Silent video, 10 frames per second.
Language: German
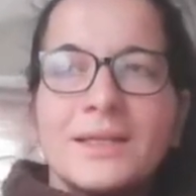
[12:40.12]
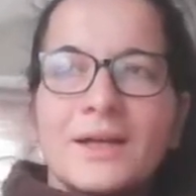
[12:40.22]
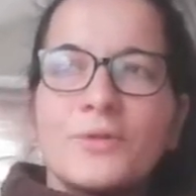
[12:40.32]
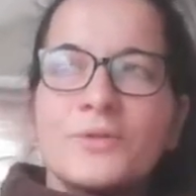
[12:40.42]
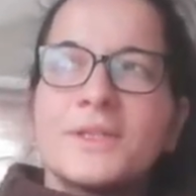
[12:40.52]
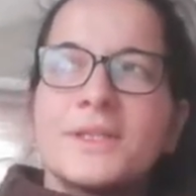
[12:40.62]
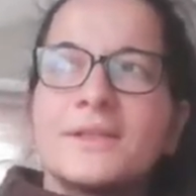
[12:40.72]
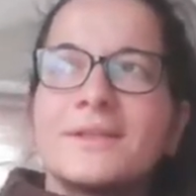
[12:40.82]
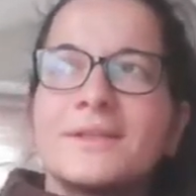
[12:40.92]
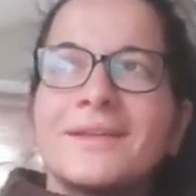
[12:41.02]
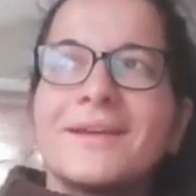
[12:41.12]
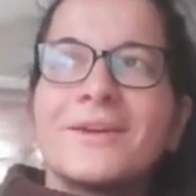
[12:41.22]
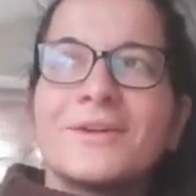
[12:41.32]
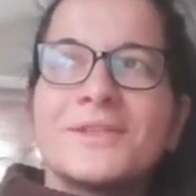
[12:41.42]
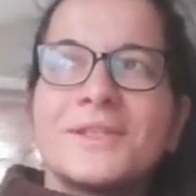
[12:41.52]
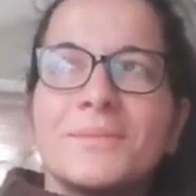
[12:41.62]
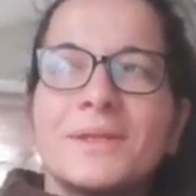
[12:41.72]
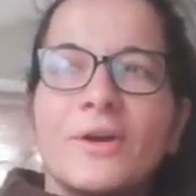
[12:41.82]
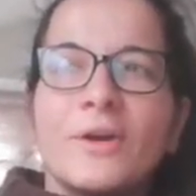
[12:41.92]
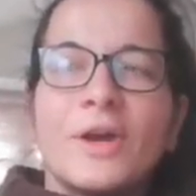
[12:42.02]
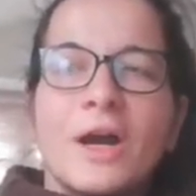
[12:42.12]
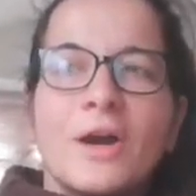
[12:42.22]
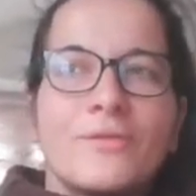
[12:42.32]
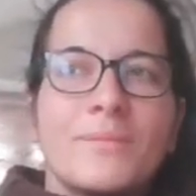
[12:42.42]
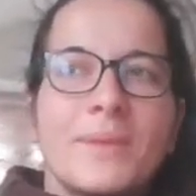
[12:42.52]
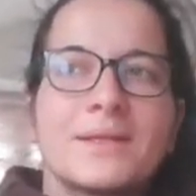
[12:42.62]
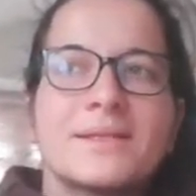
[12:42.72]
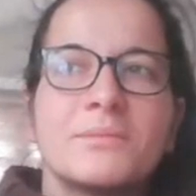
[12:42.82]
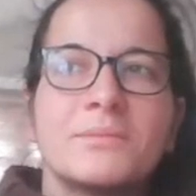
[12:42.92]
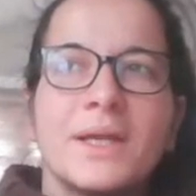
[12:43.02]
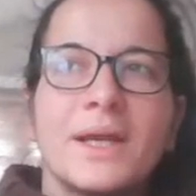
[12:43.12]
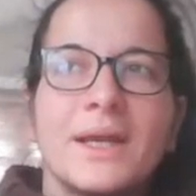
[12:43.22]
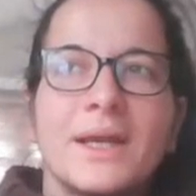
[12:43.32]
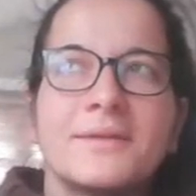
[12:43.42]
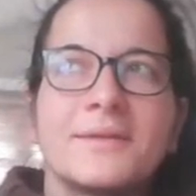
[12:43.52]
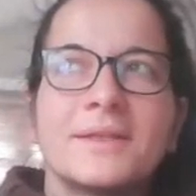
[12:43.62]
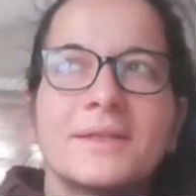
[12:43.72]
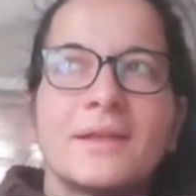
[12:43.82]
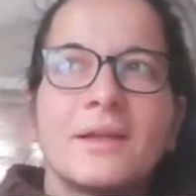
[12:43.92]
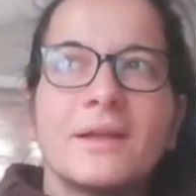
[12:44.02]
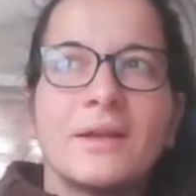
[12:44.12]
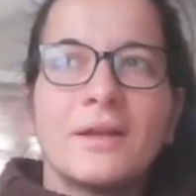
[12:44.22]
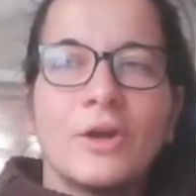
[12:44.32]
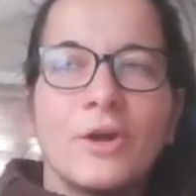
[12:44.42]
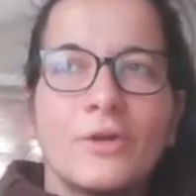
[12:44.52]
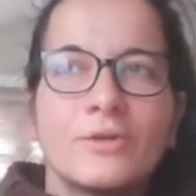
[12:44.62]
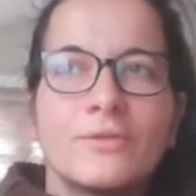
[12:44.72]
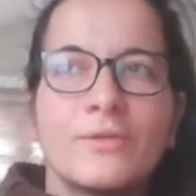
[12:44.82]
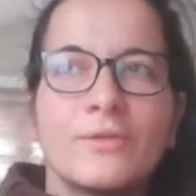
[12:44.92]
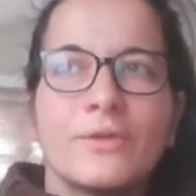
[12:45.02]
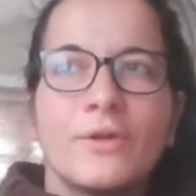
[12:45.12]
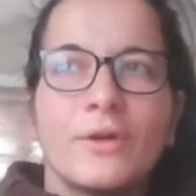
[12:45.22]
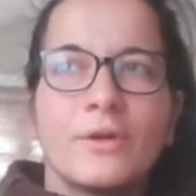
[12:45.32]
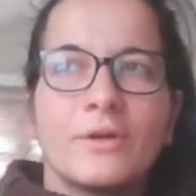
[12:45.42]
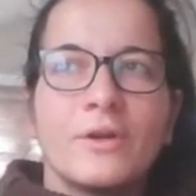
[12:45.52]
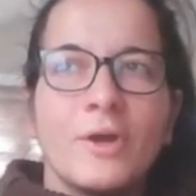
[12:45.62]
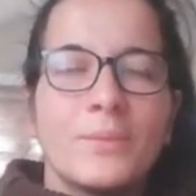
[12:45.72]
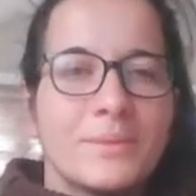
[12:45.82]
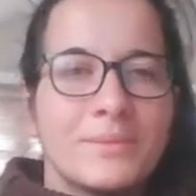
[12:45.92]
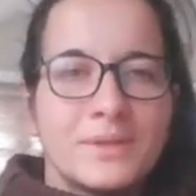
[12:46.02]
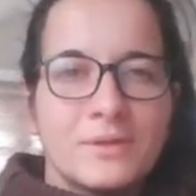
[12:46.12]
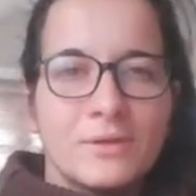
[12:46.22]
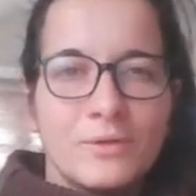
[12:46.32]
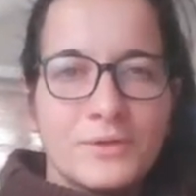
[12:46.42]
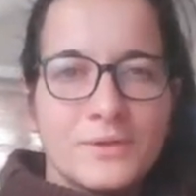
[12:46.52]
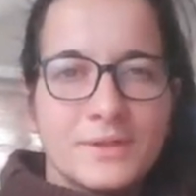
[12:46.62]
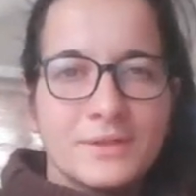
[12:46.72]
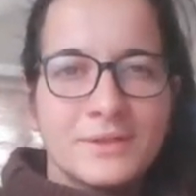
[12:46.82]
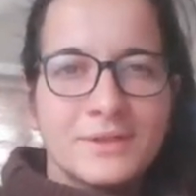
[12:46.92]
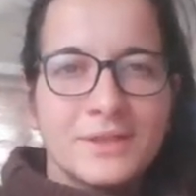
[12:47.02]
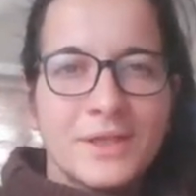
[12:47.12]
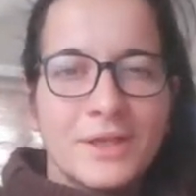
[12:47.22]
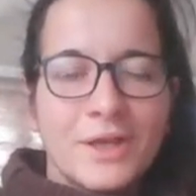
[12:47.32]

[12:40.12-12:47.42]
Ja, und dann könnt ihr mit eurer Aufmerksamkeit euch von eurer Körpermitte lösen,